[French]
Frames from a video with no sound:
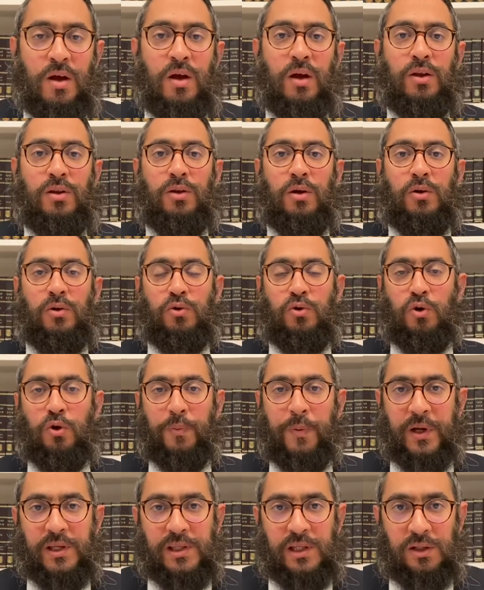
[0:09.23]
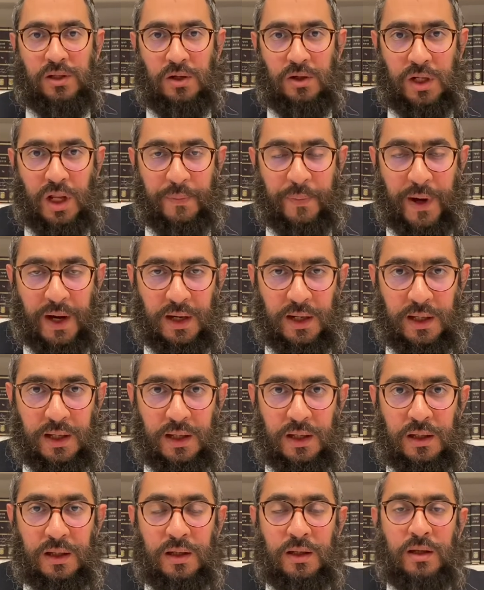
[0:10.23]
Dans le cours précédent, on a
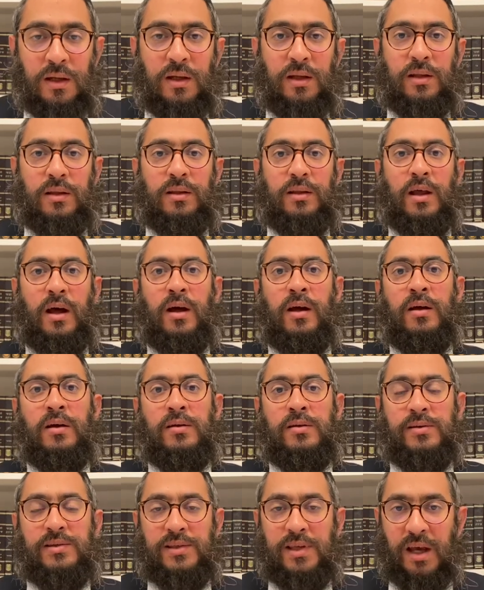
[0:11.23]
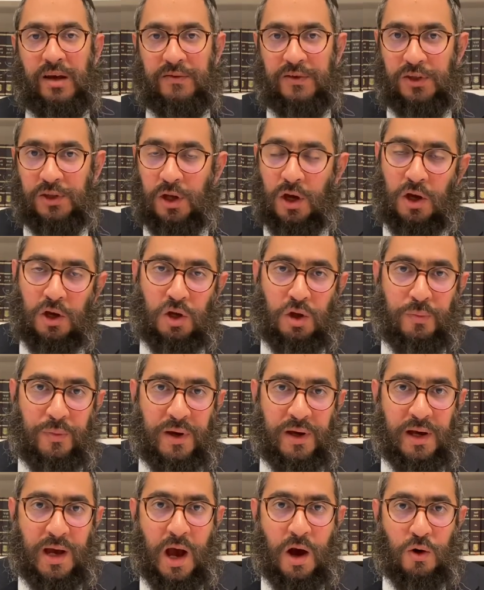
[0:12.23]
parlé d'un serviteur que
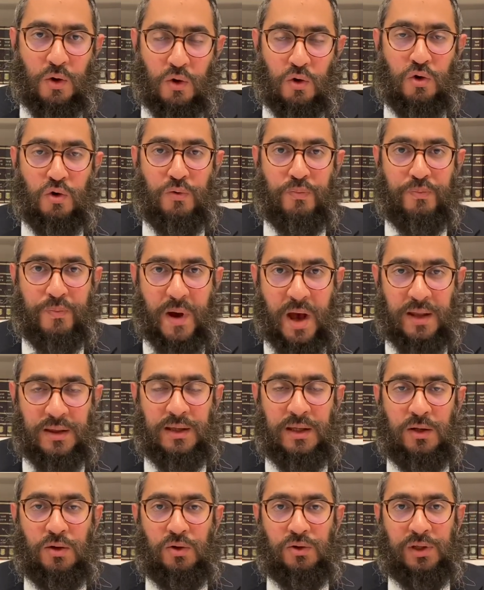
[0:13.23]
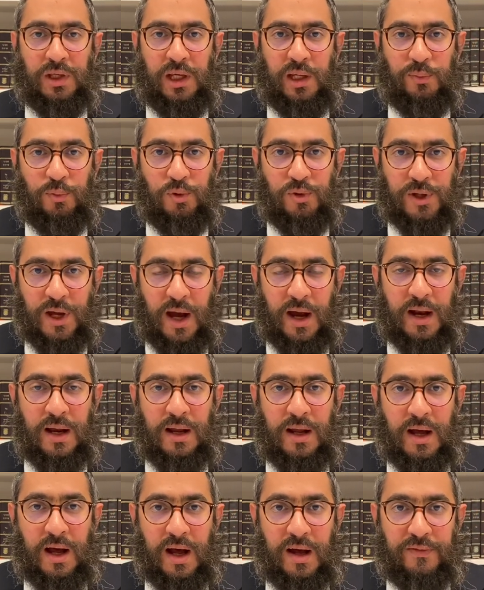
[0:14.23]
Mecharou Bedin, le
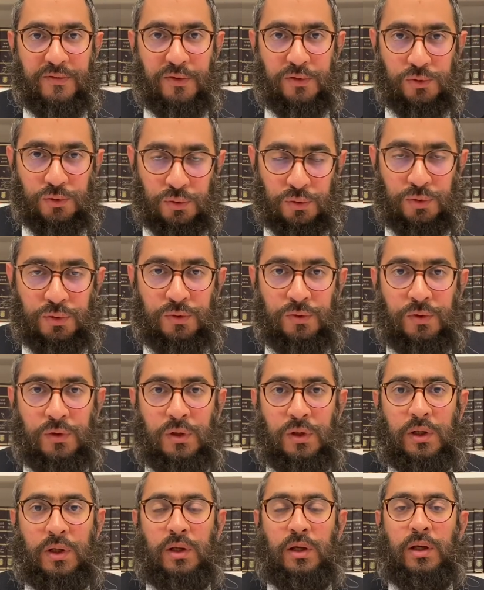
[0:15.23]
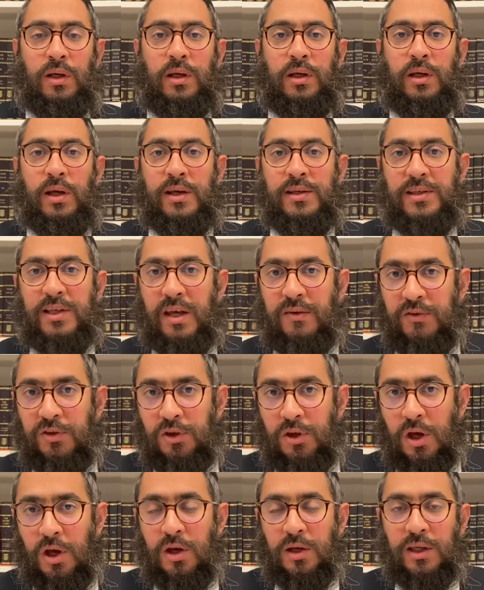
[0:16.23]
tribunal, a vendu. Et un
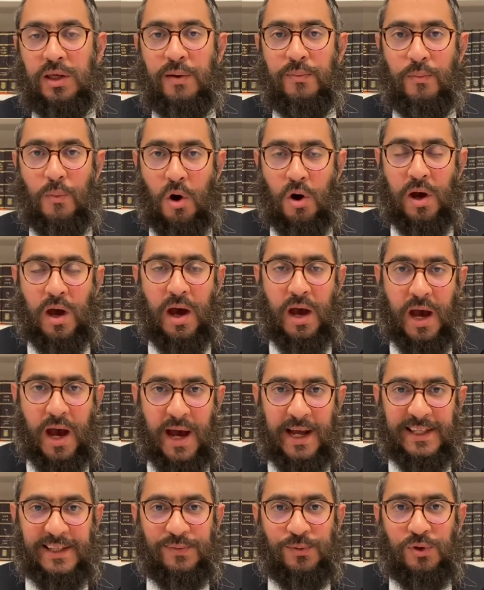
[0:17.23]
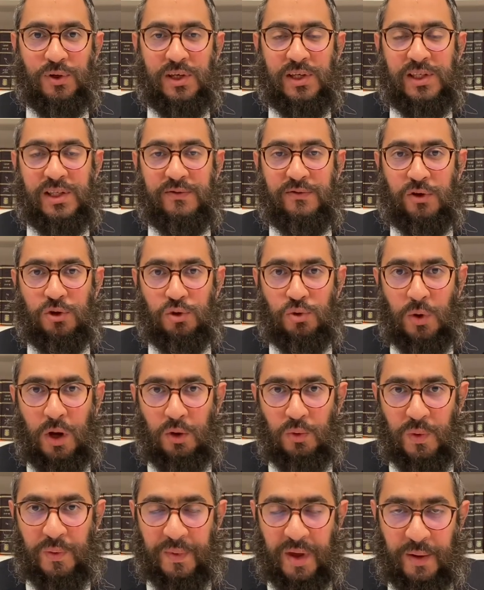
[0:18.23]
serviteur qui est Mocher Atzmo, qui s'est vendu à
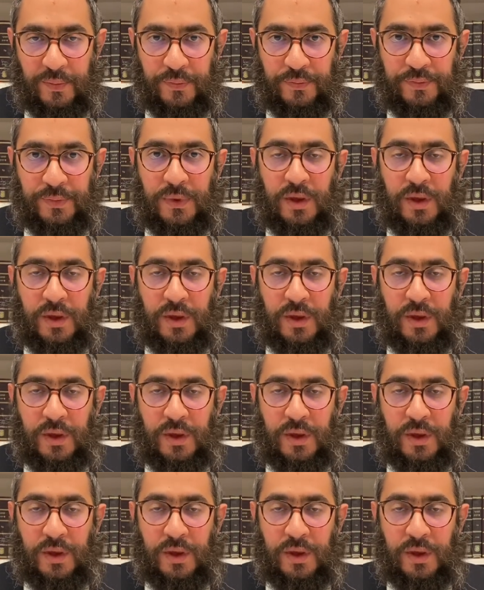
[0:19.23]
lui-même.